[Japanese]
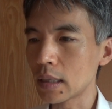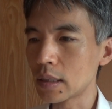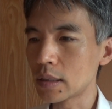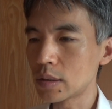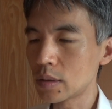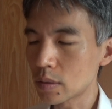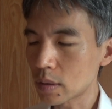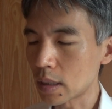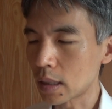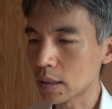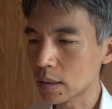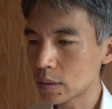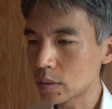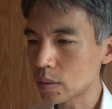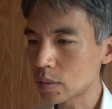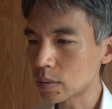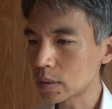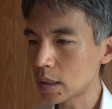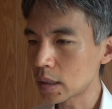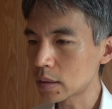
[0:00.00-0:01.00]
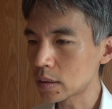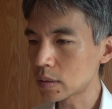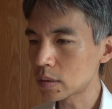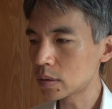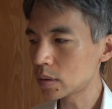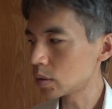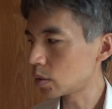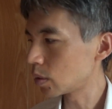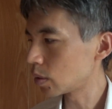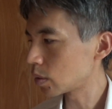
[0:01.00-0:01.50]
えー、1週間直接
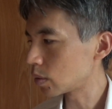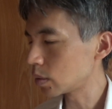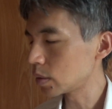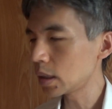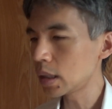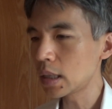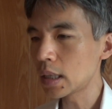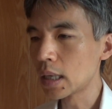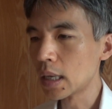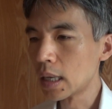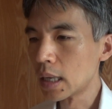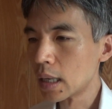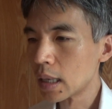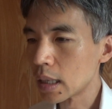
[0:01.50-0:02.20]
証拠に、